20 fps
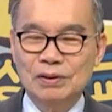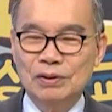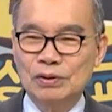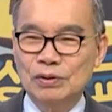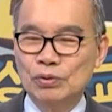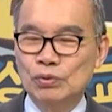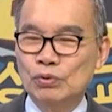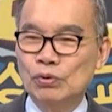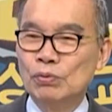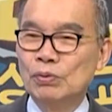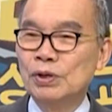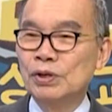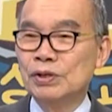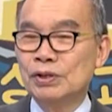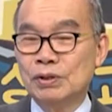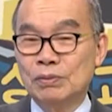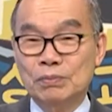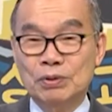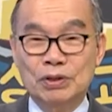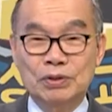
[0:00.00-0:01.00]
그
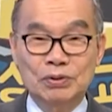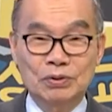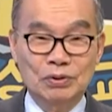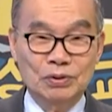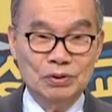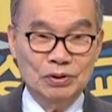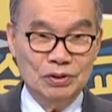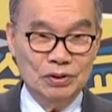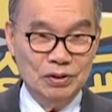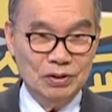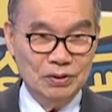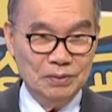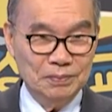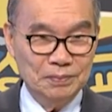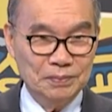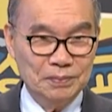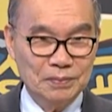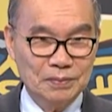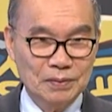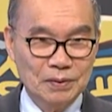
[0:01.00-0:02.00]
노벨상 받은 거지.
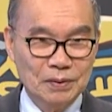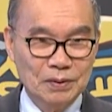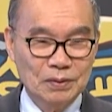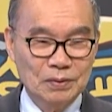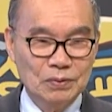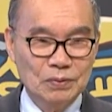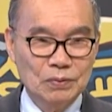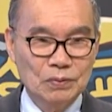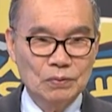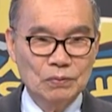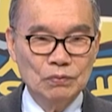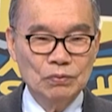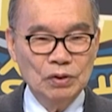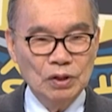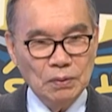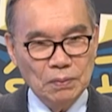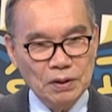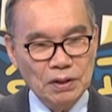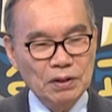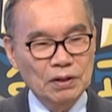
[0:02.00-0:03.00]

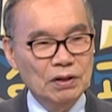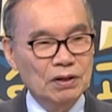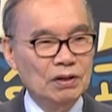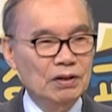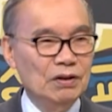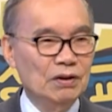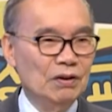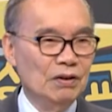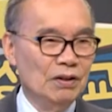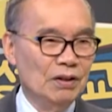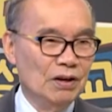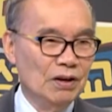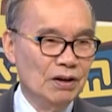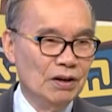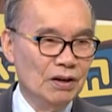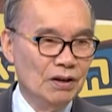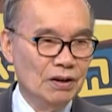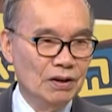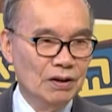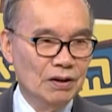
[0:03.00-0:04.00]
우리가 받아야 되는데.
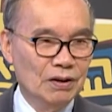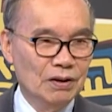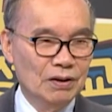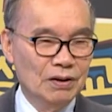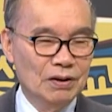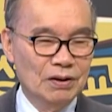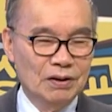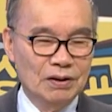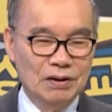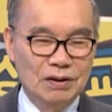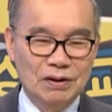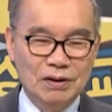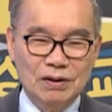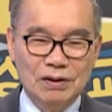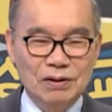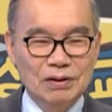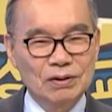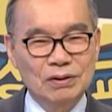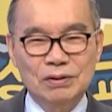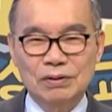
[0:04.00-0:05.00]

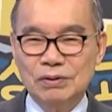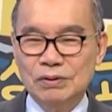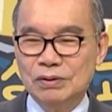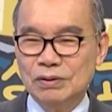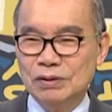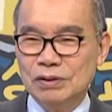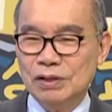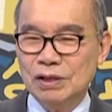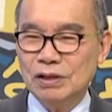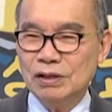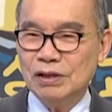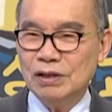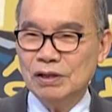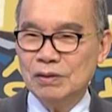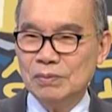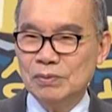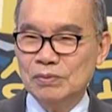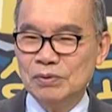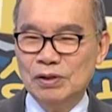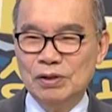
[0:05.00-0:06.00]
아, 그건
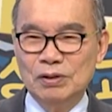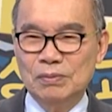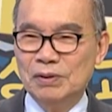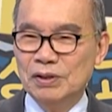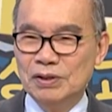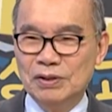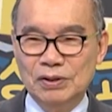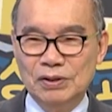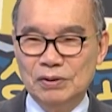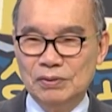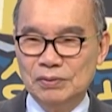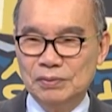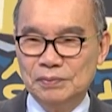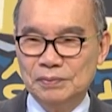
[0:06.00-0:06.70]
생각해보면 열받아요.